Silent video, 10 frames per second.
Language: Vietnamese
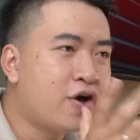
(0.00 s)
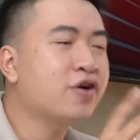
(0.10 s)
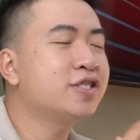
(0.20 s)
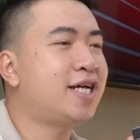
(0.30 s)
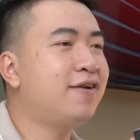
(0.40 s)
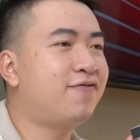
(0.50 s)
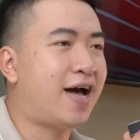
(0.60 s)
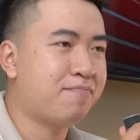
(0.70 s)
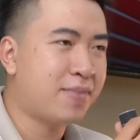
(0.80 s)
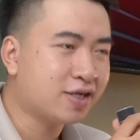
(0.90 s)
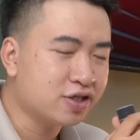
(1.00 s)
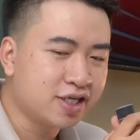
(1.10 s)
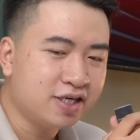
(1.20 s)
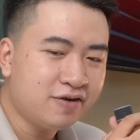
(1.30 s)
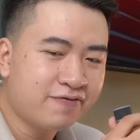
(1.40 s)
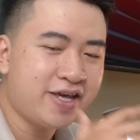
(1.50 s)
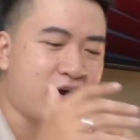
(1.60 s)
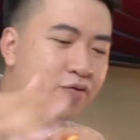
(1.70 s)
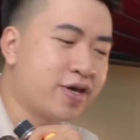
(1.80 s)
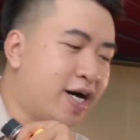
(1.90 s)
Nói có sách và mách có chứng.
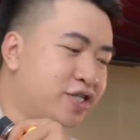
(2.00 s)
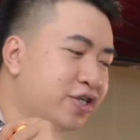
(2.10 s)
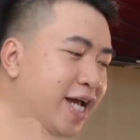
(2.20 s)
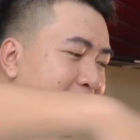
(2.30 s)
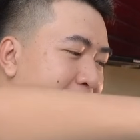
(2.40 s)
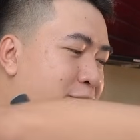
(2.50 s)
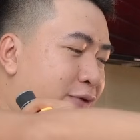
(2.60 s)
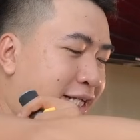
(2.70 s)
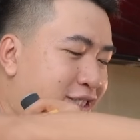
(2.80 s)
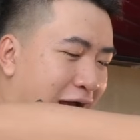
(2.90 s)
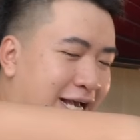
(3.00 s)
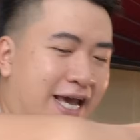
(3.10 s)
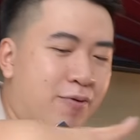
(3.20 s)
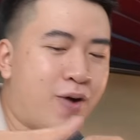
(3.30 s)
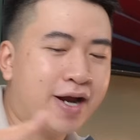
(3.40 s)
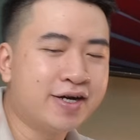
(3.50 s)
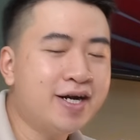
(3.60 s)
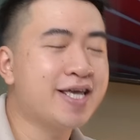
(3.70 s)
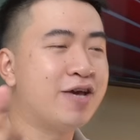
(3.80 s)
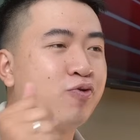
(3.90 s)
Ví dụ như ở trước đây em cũng đã trải nghiệm qua
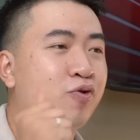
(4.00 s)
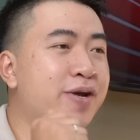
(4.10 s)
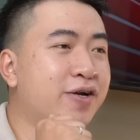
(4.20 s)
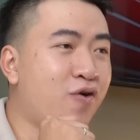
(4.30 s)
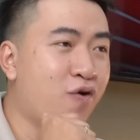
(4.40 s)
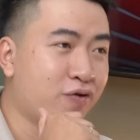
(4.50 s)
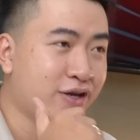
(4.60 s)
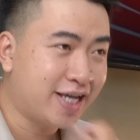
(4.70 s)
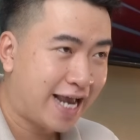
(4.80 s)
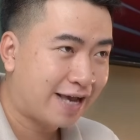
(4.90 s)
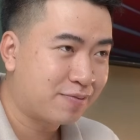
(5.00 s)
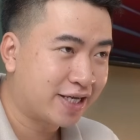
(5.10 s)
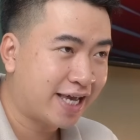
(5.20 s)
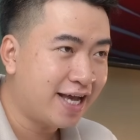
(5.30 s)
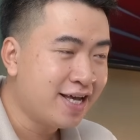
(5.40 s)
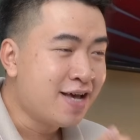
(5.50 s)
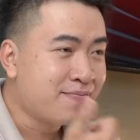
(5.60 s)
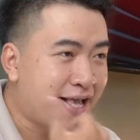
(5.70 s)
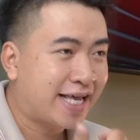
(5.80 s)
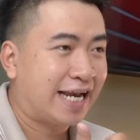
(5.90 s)
rất là nhiều củ micro như thế này mọi nhá.
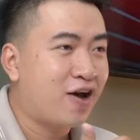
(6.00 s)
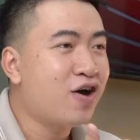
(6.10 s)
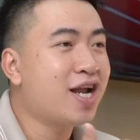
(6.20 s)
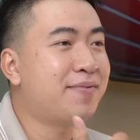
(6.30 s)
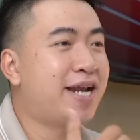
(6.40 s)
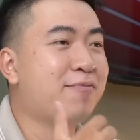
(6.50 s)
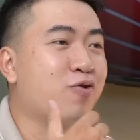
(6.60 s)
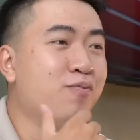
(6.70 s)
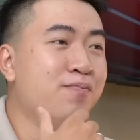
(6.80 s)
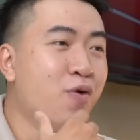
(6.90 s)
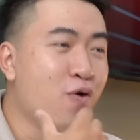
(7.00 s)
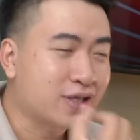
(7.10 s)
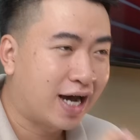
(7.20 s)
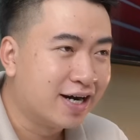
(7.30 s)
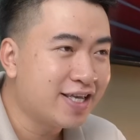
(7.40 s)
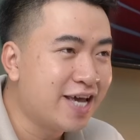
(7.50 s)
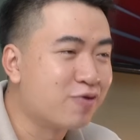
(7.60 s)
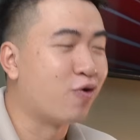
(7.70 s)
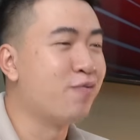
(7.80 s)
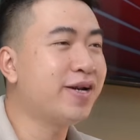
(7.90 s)
Bên cạnh đó là bên em cũng mua thử
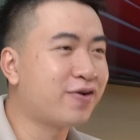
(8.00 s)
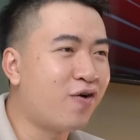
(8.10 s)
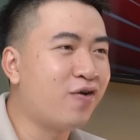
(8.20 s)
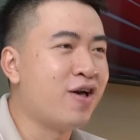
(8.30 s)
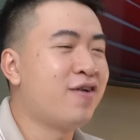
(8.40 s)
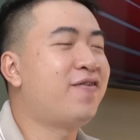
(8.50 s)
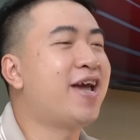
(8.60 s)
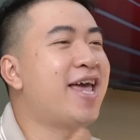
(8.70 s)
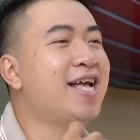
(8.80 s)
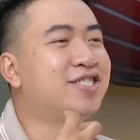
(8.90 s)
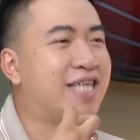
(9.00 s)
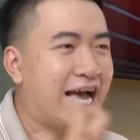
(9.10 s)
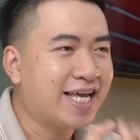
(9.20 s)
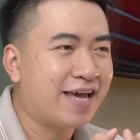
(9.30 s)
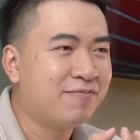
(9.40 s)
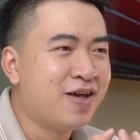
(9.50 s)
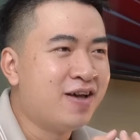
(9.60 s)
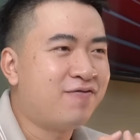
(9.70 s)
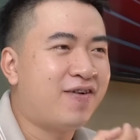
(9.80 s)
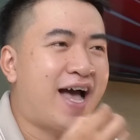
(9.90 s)
nhiều củ micro về để trải nghiệm,
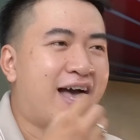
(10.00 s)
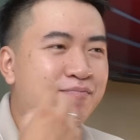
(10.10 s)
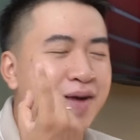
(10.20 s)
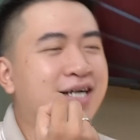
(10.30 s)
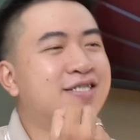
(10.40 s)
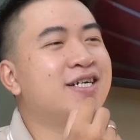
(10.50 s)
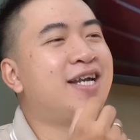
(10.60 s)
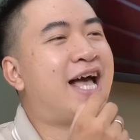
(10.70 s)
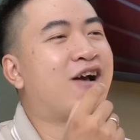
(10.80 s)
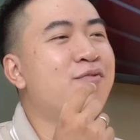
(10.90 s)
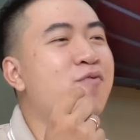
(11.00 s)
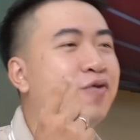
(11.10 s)
và bằng chứng là có